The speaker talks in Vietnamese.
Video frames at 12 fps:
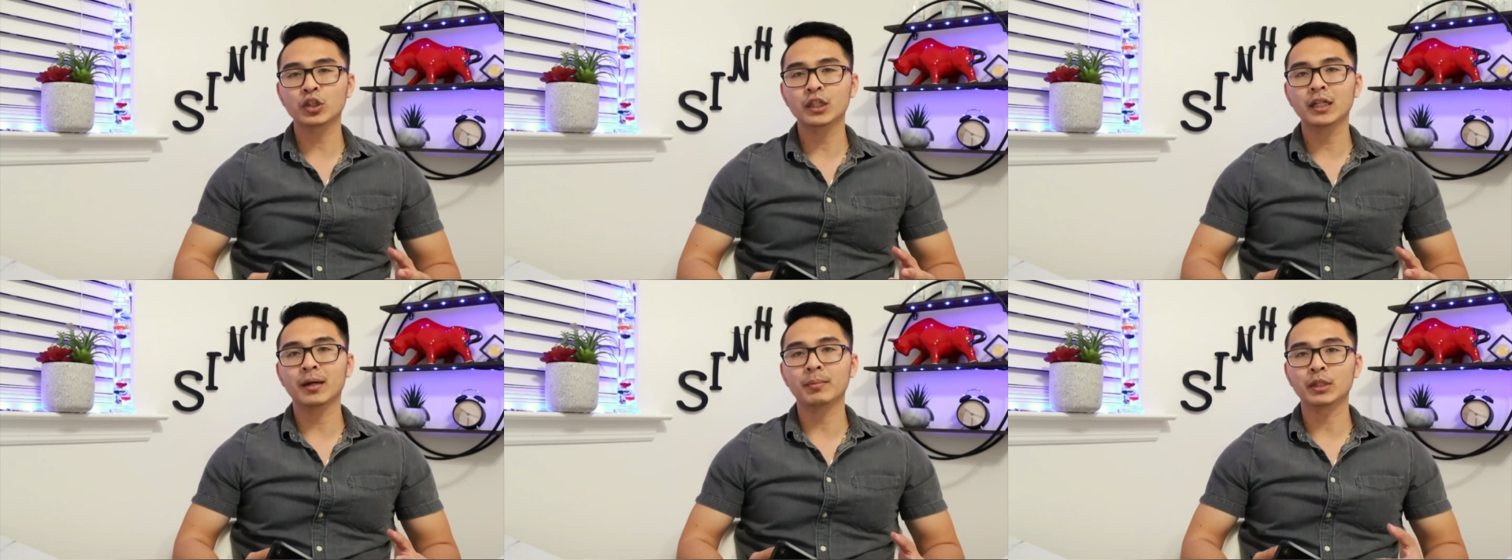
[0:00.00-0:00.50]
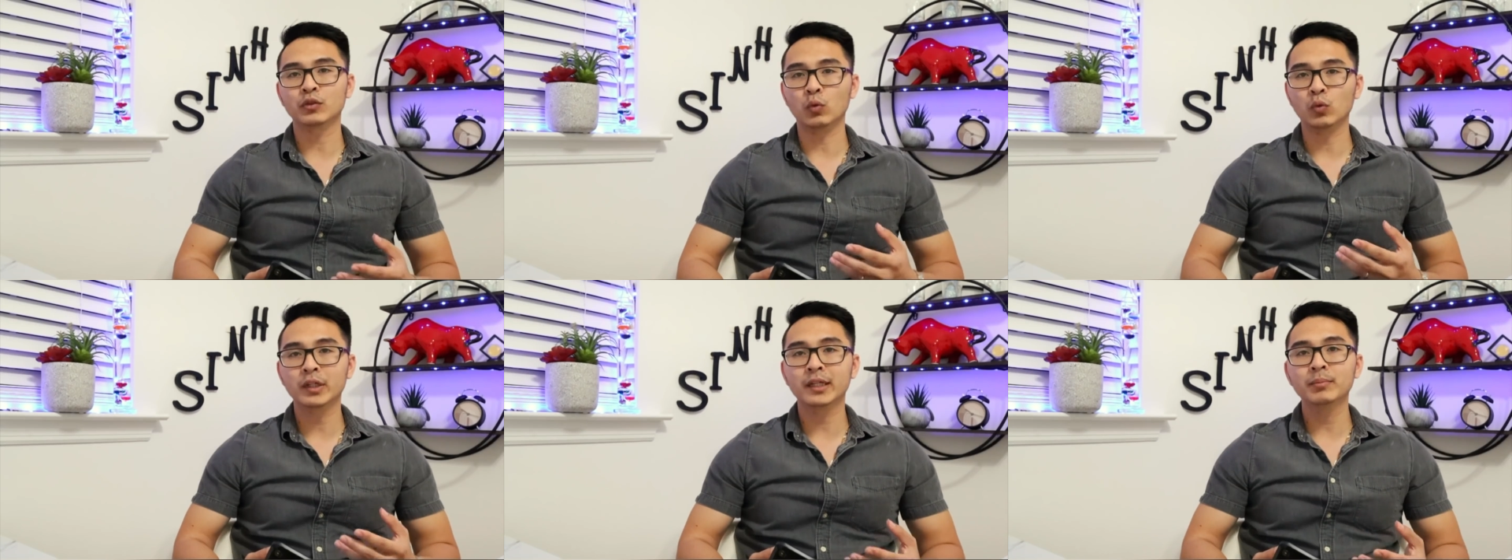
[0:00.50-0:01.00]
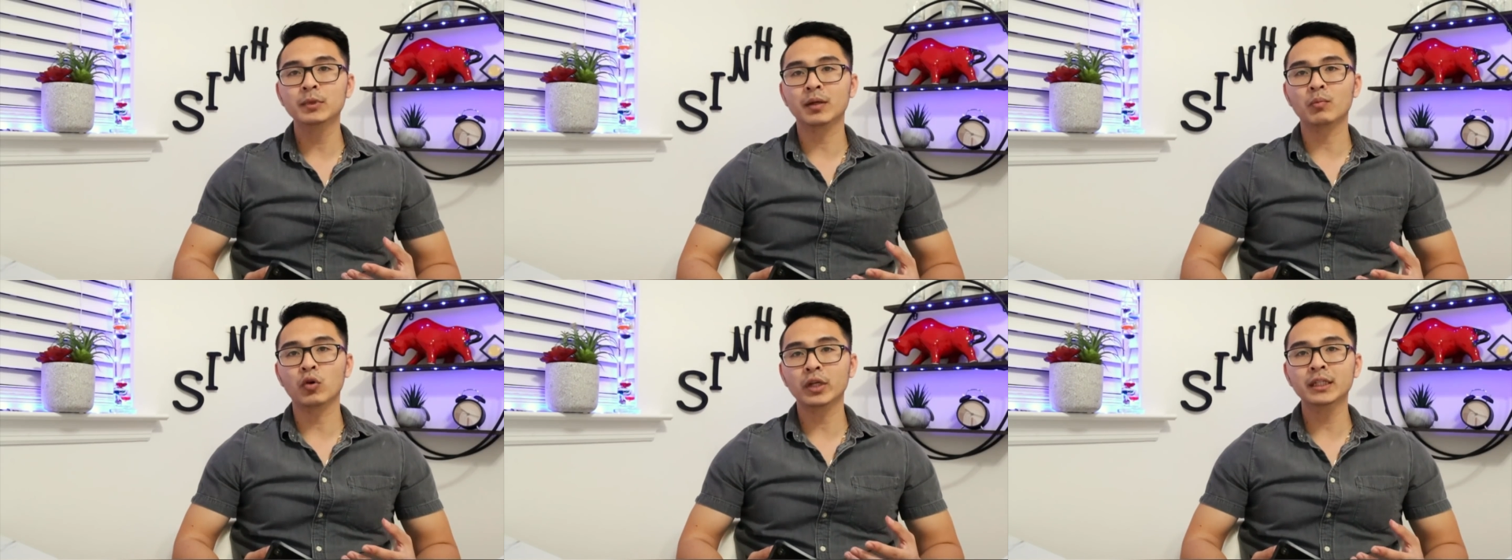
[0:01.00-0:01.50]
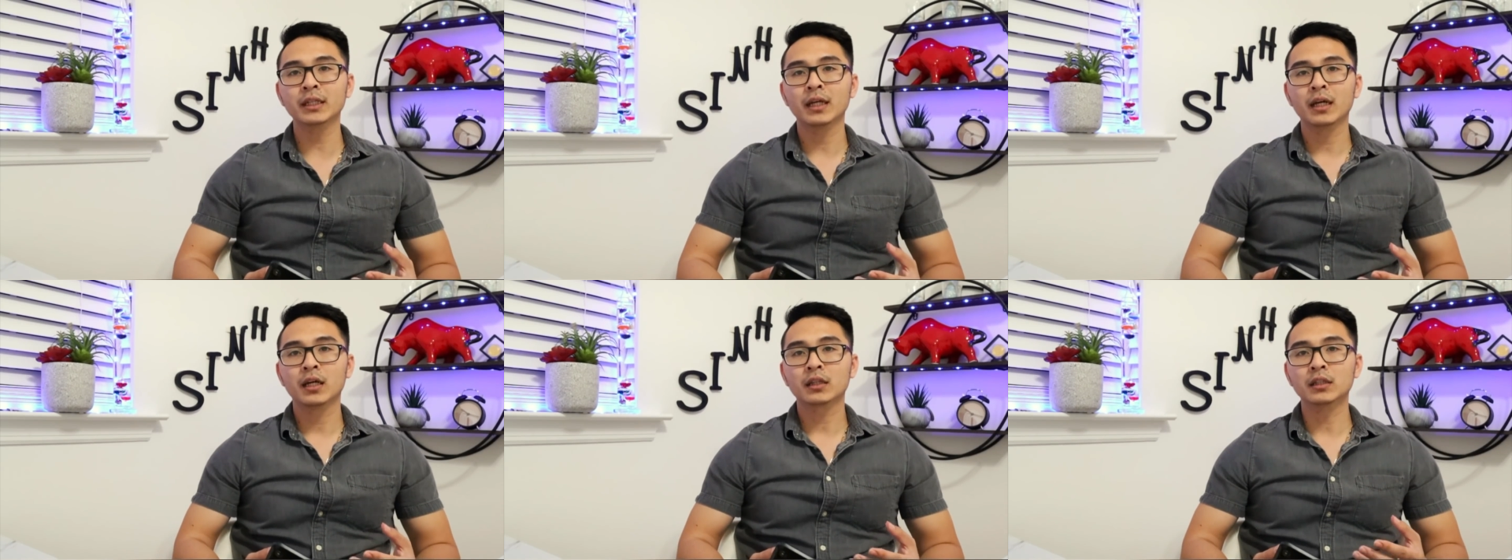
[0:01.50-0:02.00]
cho nên là mình cũng kiếm được một ít
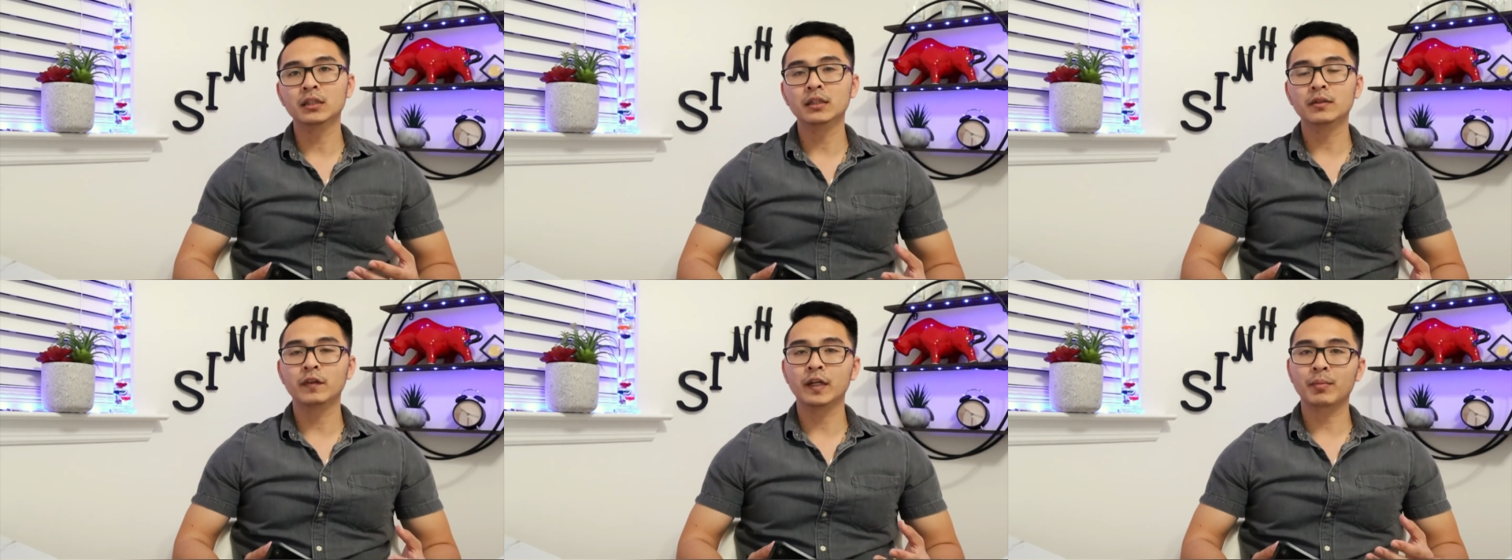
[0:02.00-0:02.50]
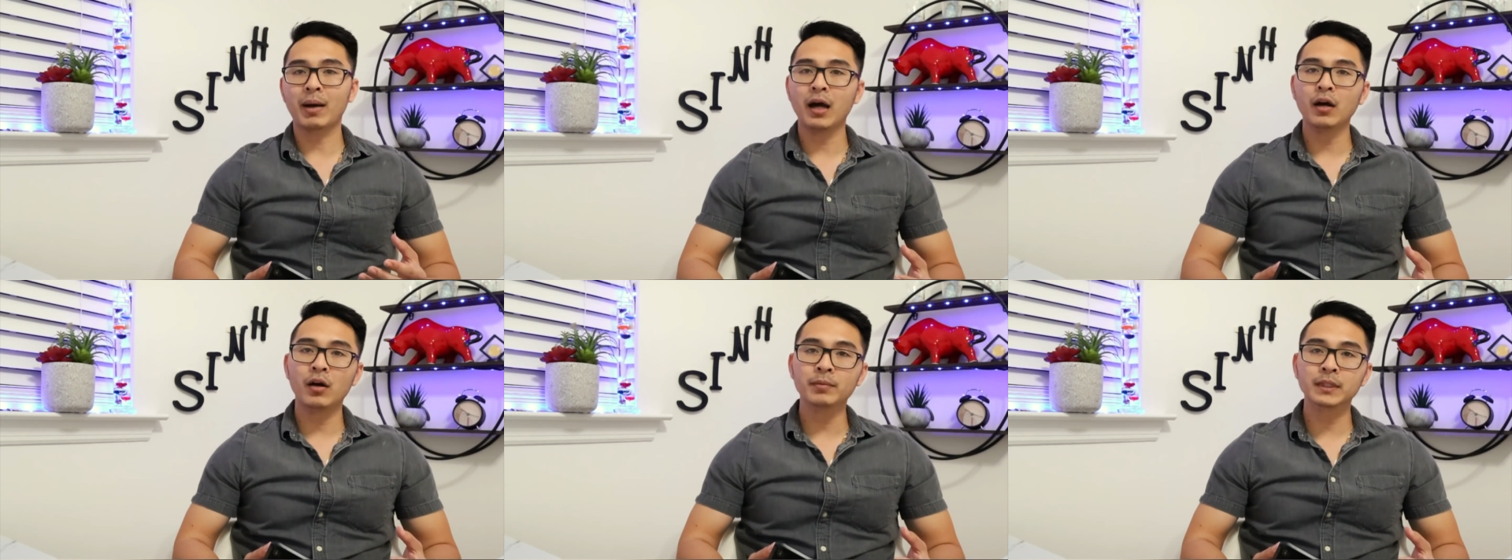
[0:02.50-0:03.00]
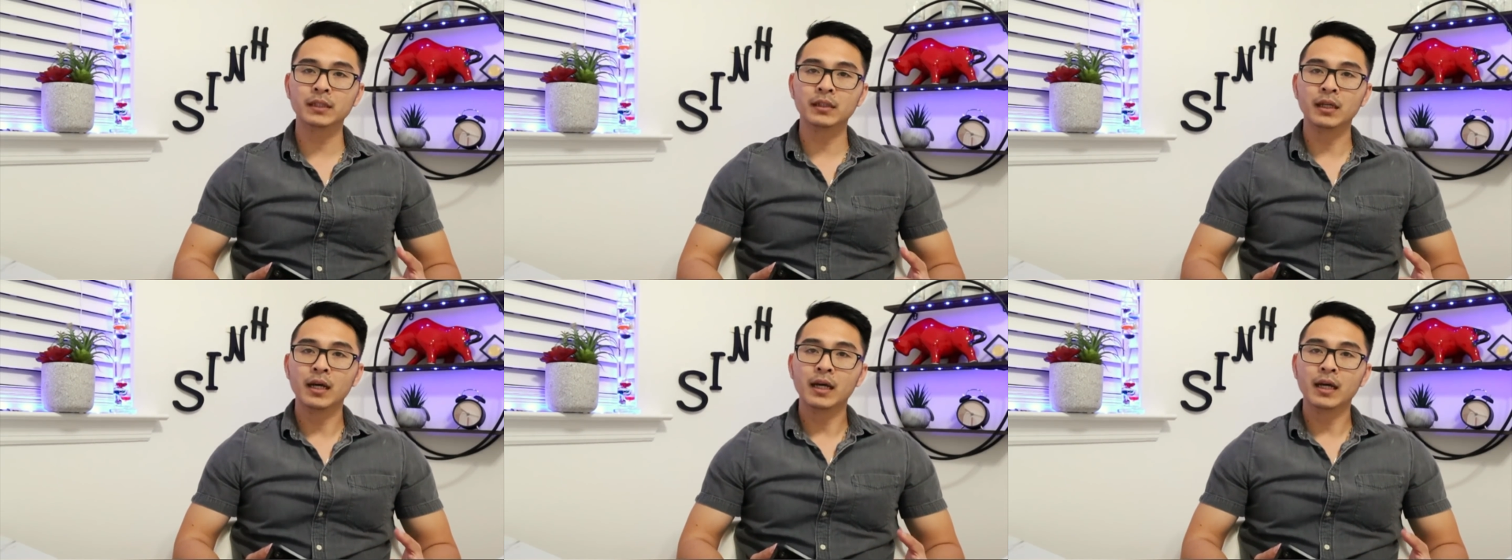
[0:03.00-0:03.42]
từ việc bán option.